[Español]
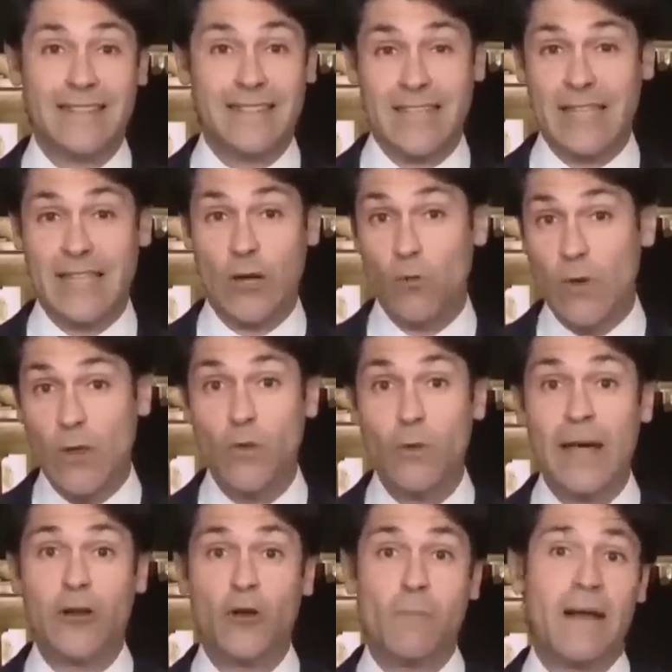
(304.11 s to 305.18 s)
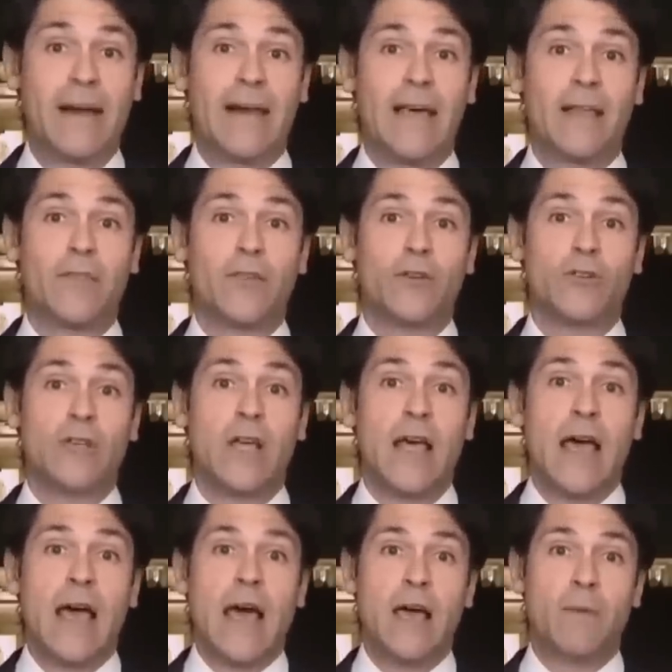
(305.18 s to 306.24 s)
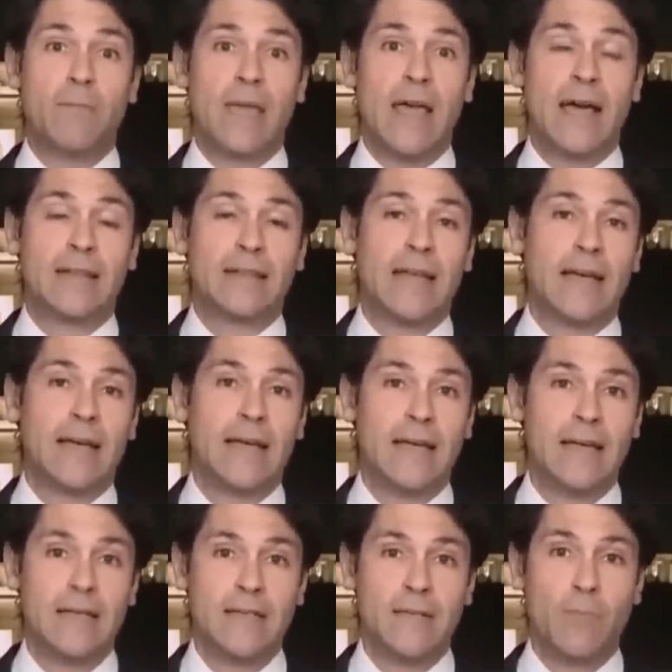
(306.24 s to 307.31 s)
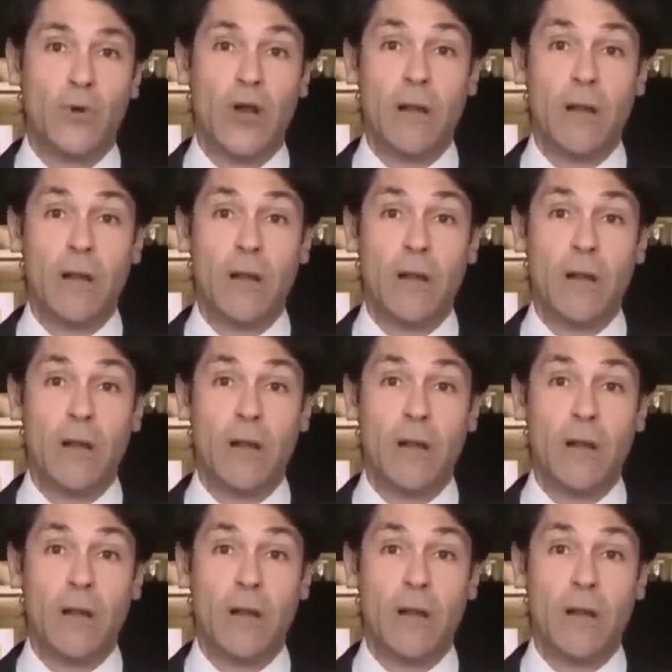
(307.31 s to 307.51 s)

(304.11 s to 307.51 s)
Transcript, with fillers: sin ninguna duda, los más reacios a enviar tanques